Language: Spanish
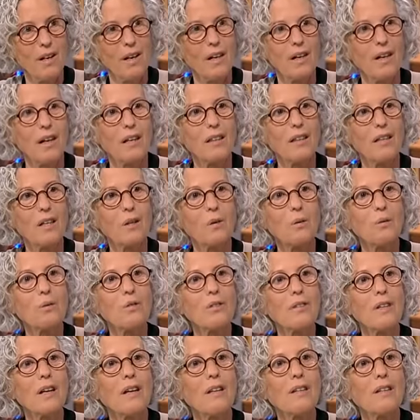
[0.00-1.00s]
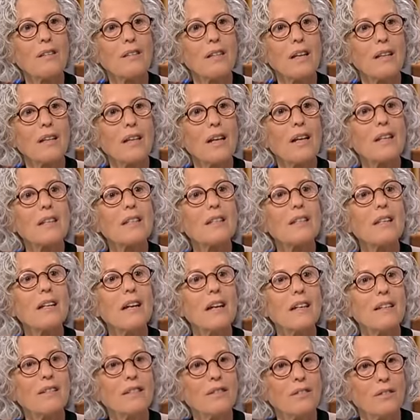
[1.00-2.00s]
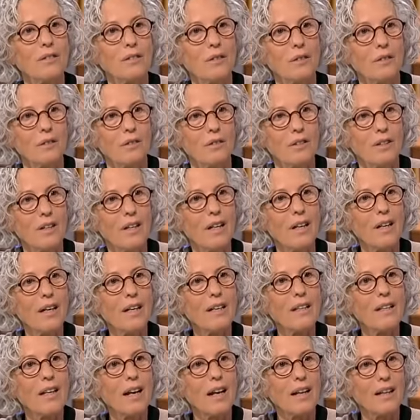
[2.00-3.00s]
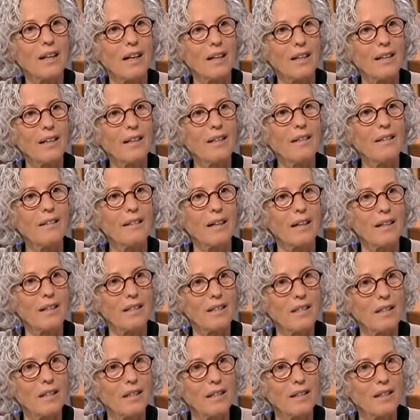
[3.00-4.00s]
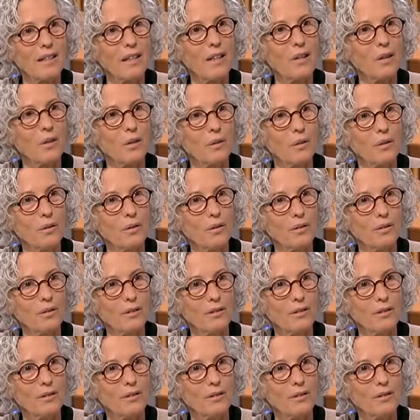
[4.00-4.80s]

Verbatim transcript: la circunstancia del silencio y de la carencia de sentido,